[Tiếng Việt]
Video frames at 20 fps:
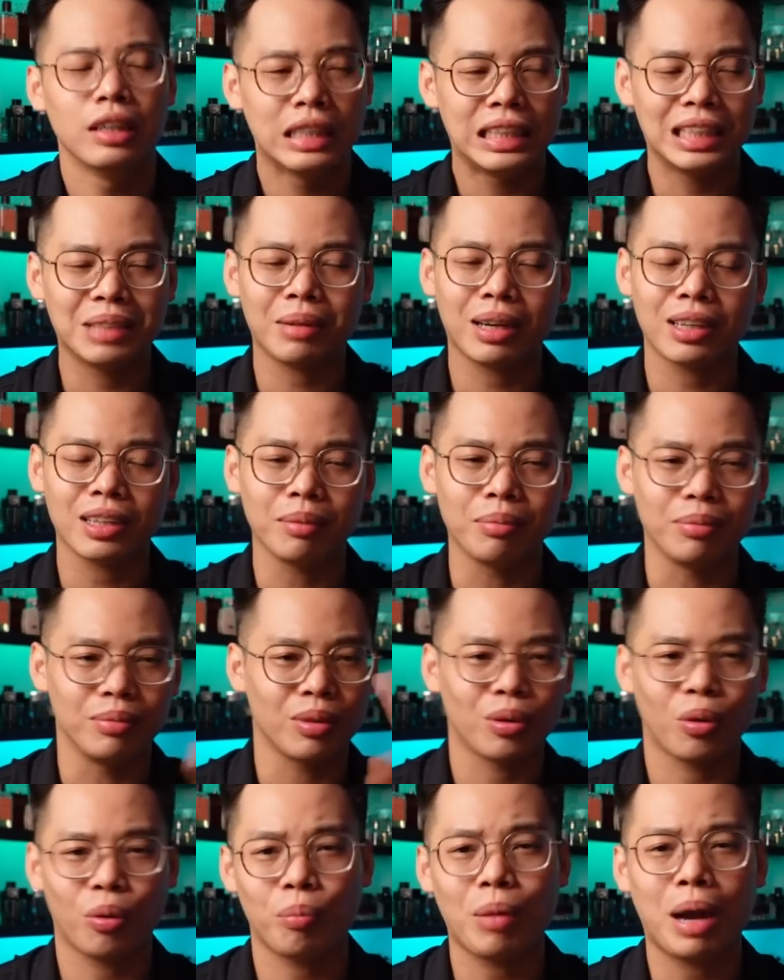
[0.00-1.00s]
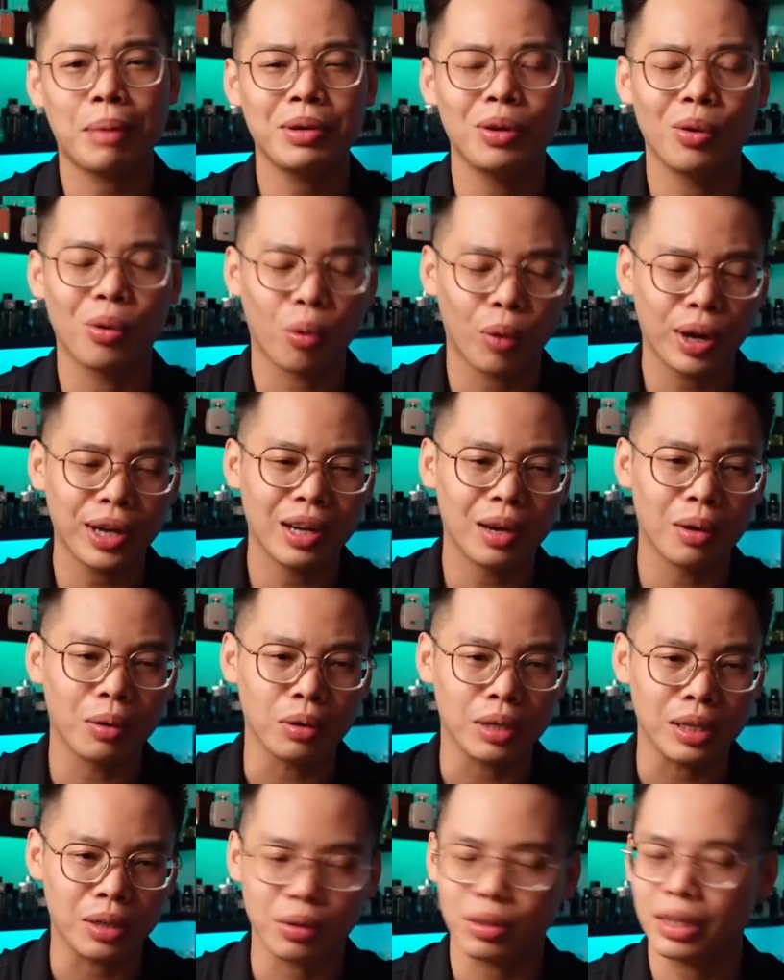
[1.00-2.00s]
Nhưng mà tầm 30 độ quay
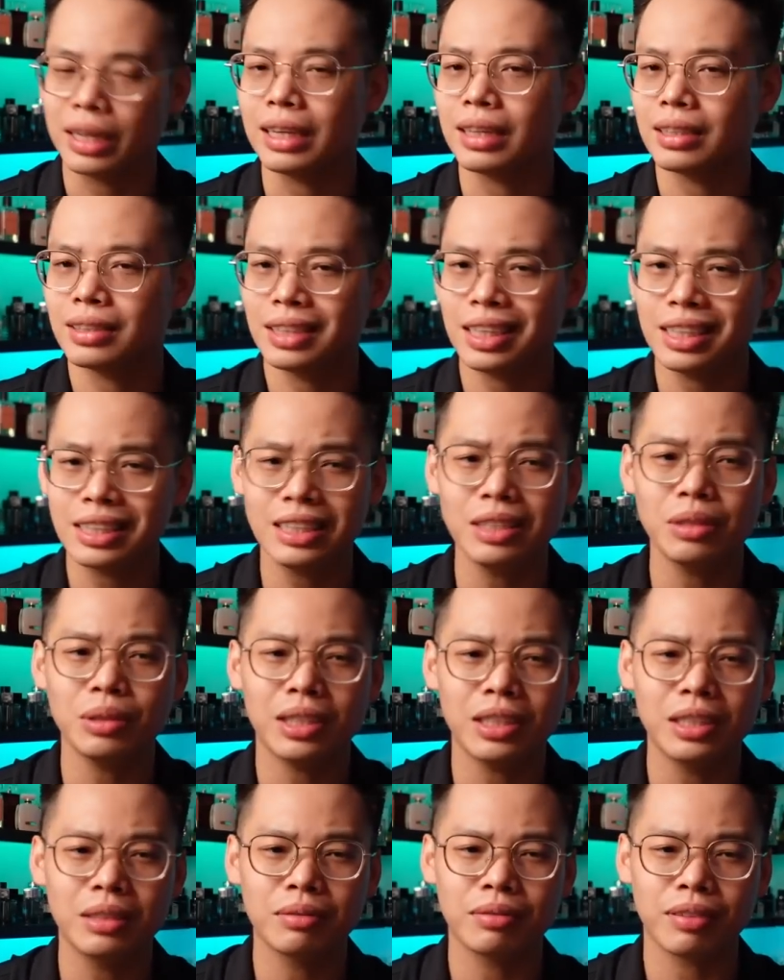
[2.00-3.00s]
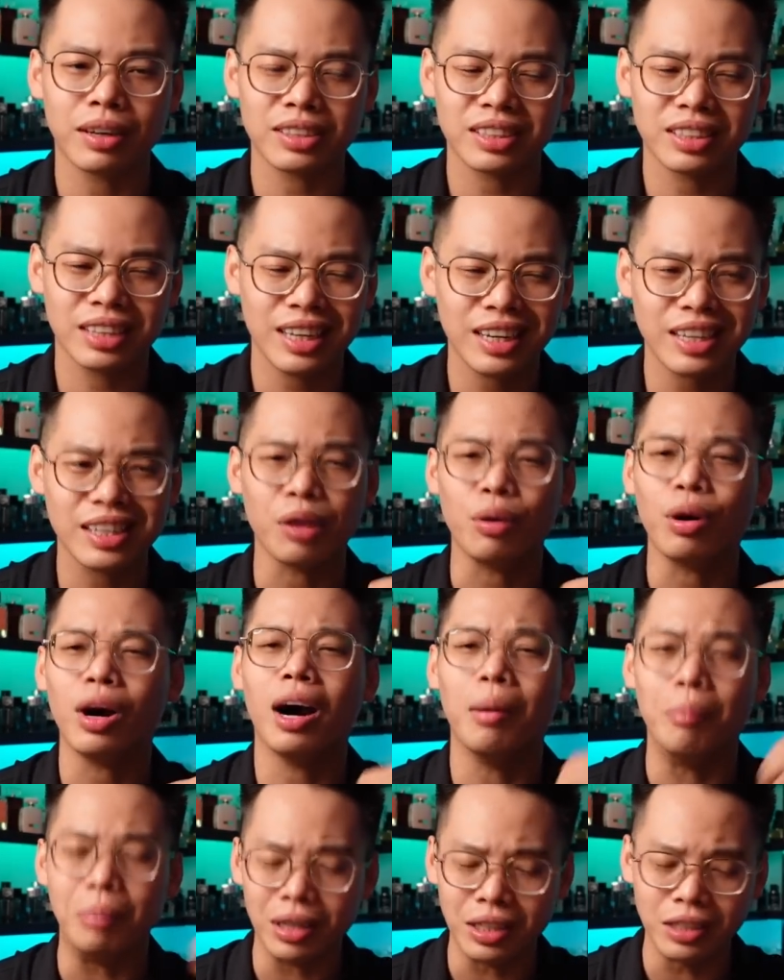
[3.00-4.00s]
đầu thì có thể dễ chịu hơn và dễ kiểu
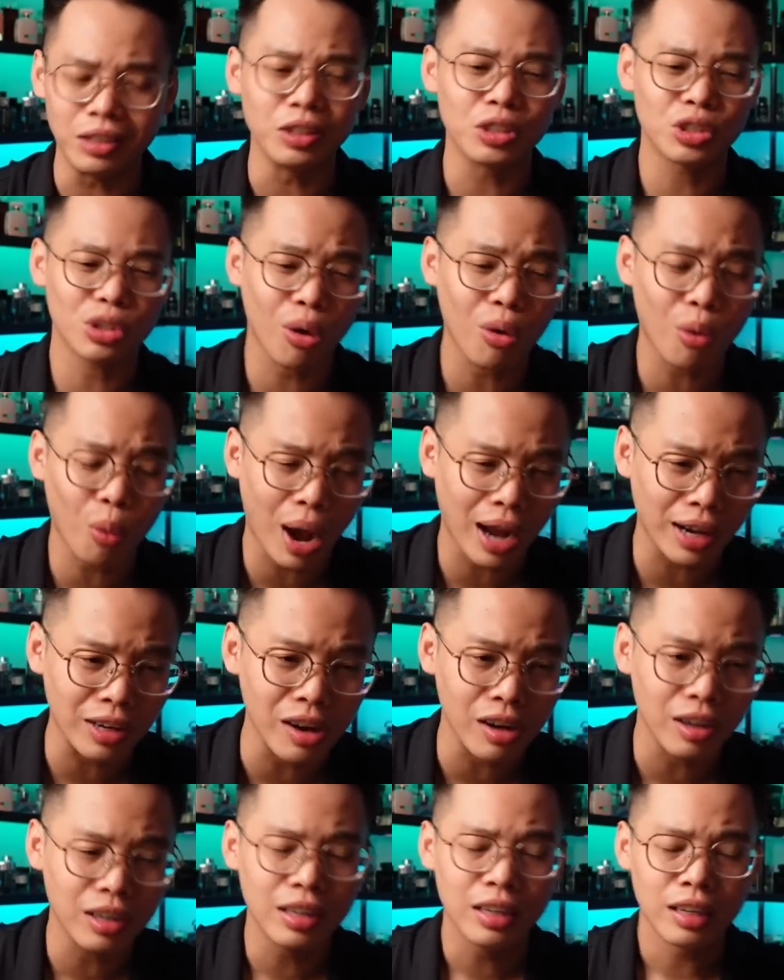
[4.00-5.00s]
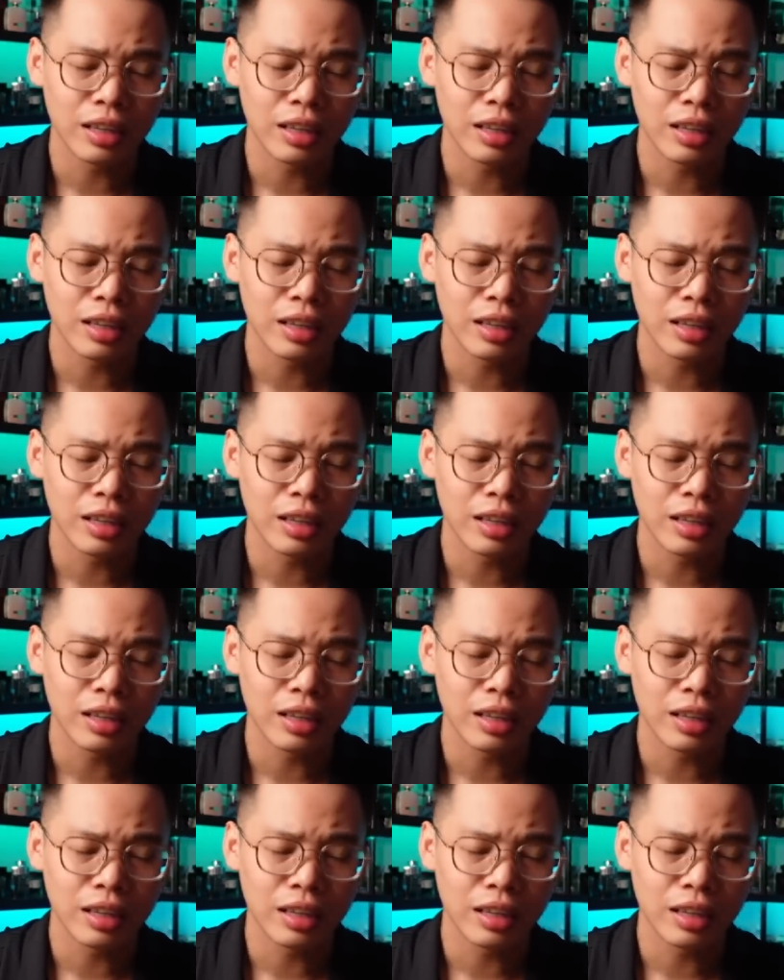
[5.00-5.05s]
ập ừ cho qua được